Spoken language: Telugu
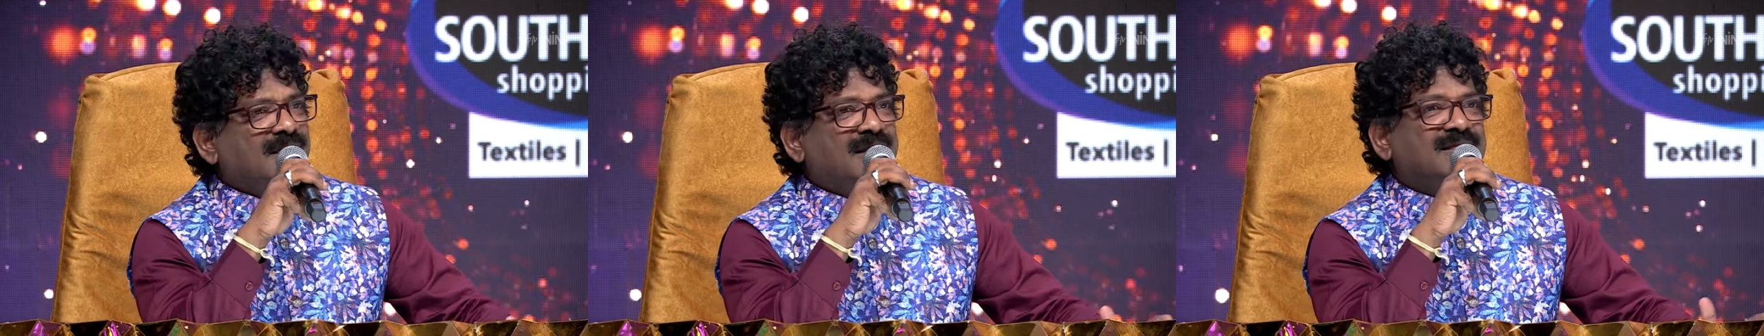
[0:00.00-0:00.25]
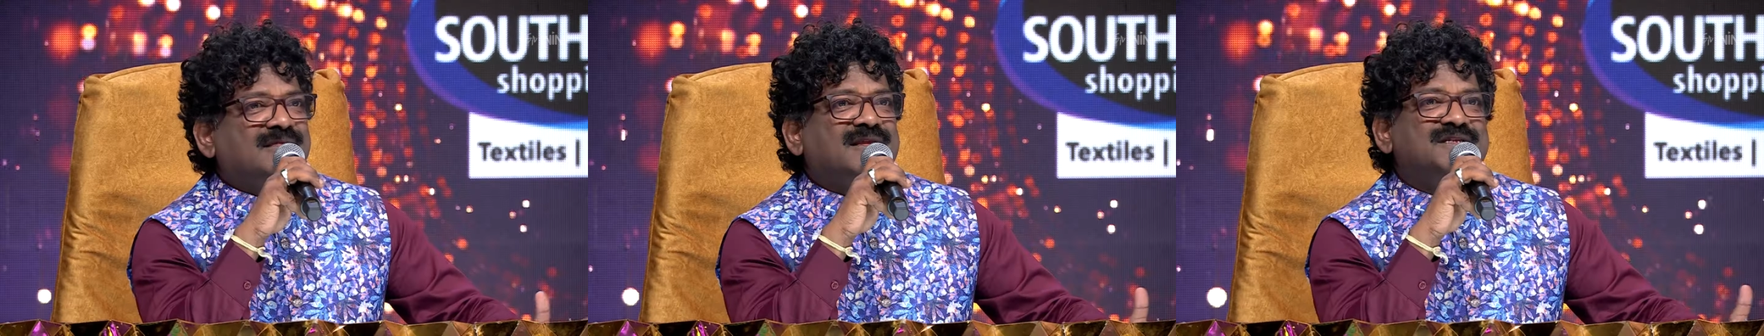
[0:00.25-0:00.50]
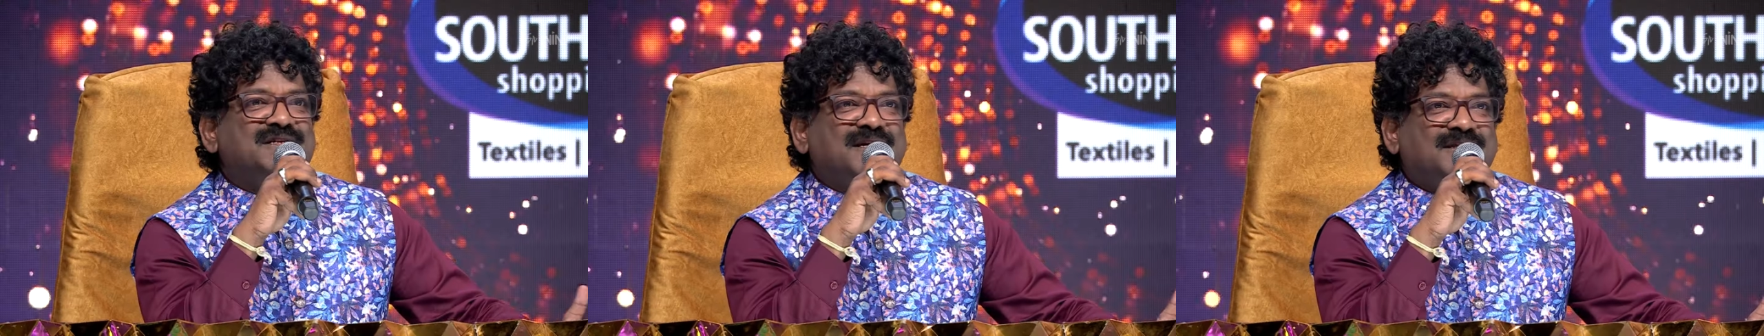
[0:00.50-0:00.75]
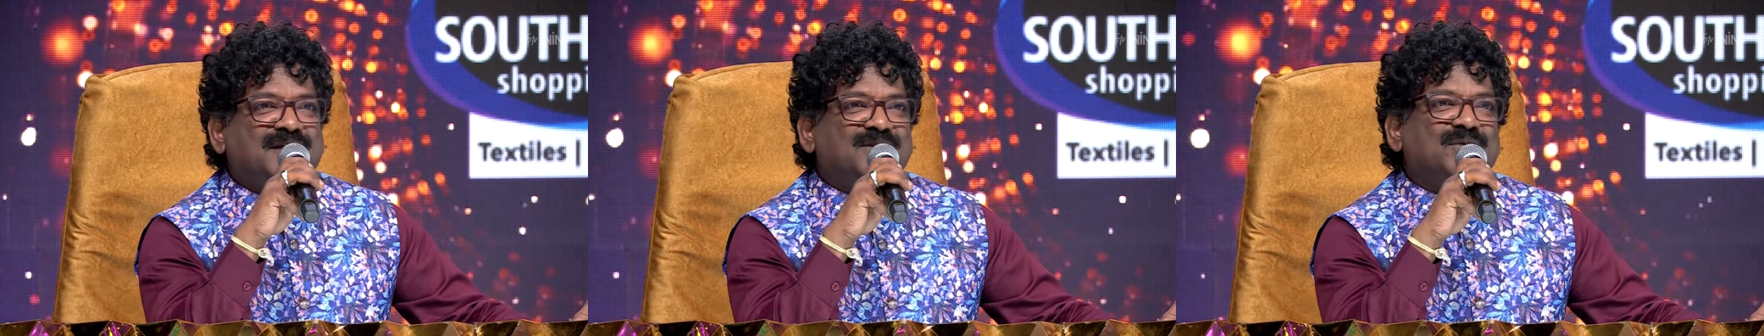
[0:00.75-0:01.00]
ఎంత
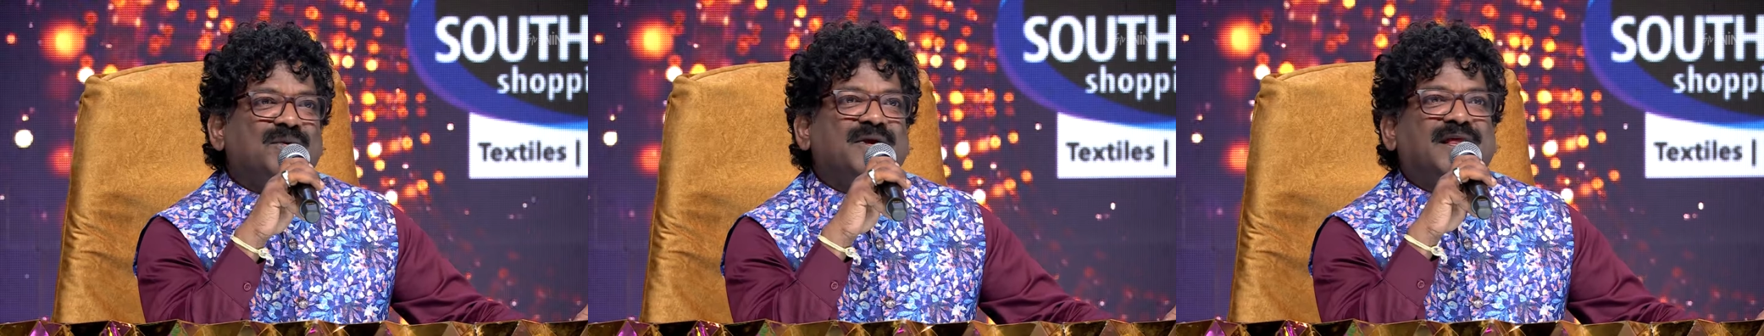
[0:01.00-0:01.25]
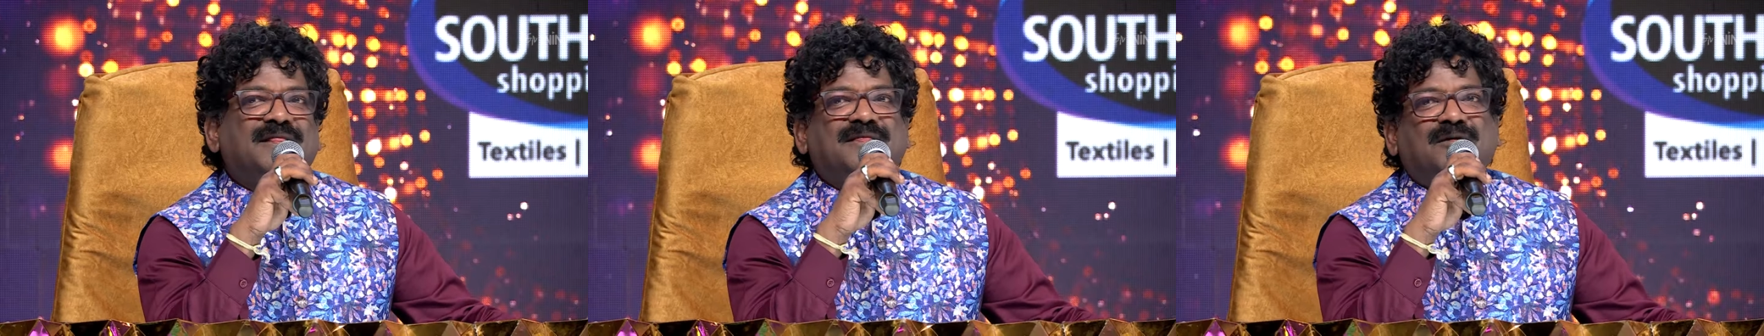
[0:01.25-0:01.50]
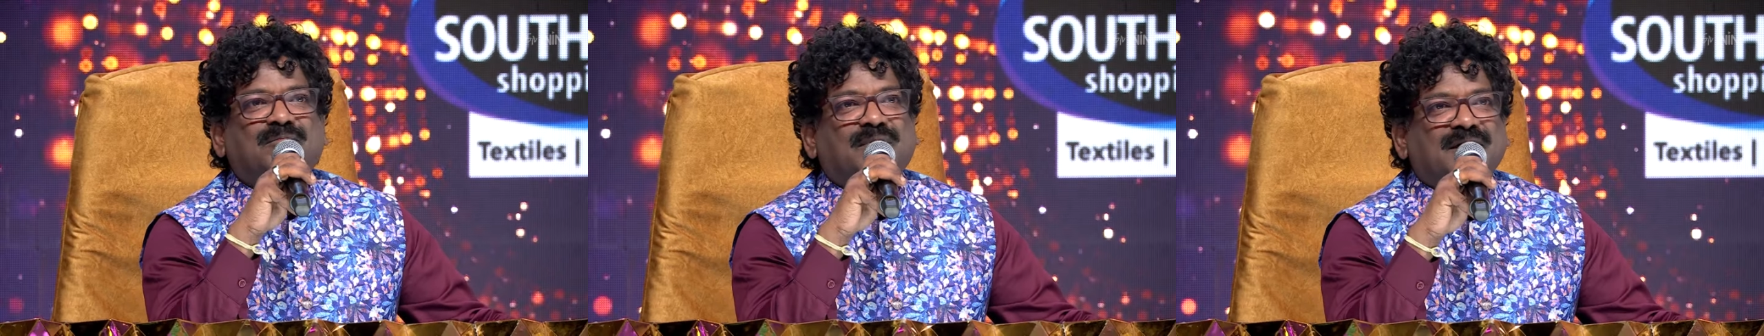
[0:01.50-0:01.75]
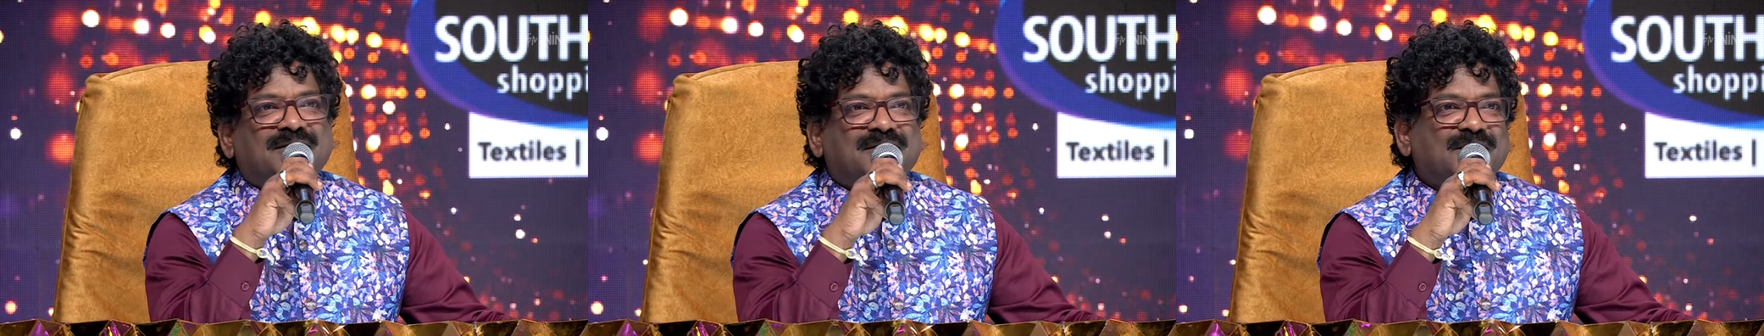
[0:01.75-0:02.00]
శ్రద్ధతో ఎంత
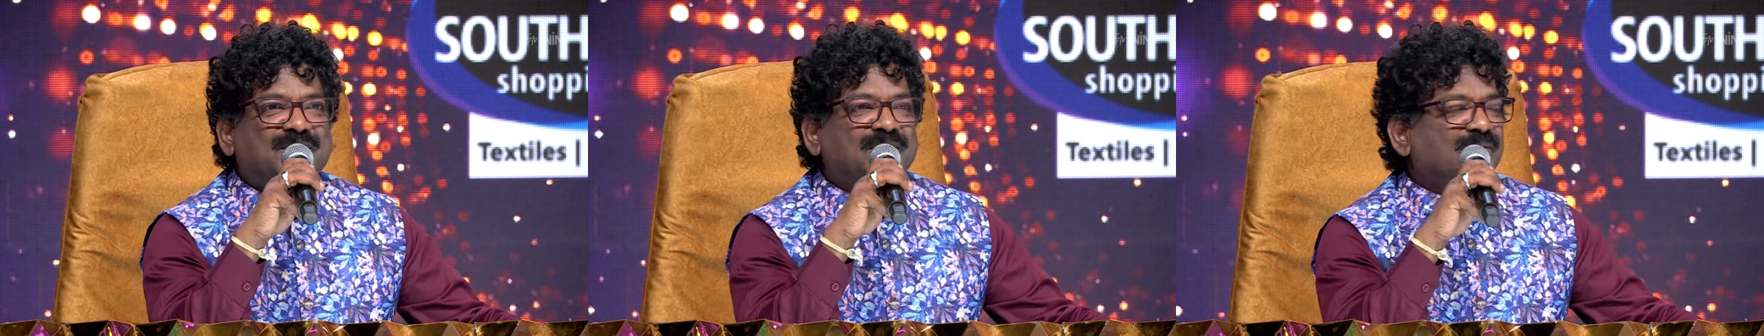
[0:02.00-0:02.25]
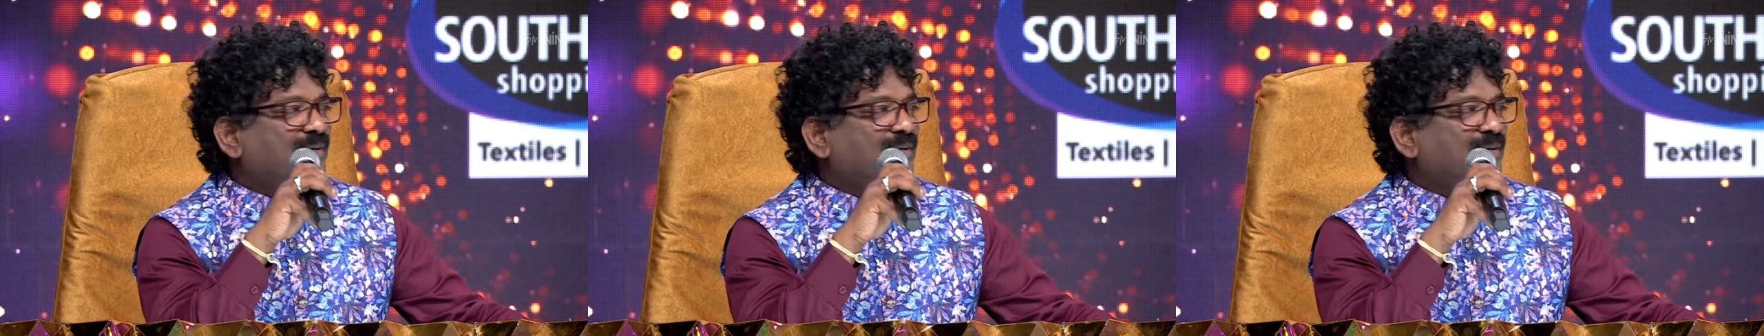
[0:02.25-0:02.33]
భక్తితో